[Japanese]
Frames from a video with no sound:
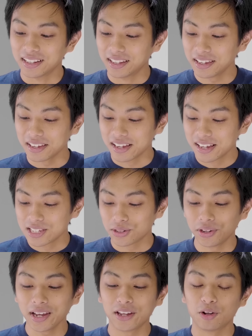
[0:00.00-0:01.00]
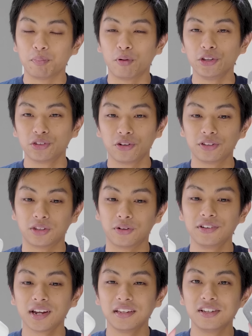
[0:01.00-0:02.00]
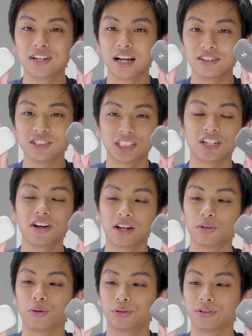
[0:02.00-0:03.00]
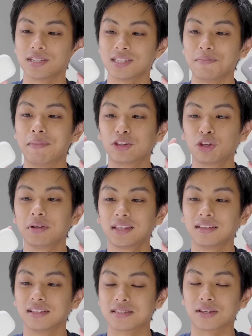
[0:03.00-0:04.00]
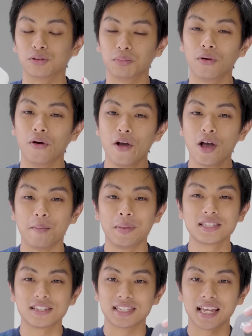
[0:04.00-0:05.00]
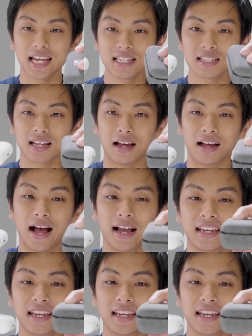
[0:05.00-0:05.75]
でそれ以外のポイントにおいてどれぐらい肉薄しているかということをですねまとめたんですけどもまずサイズ感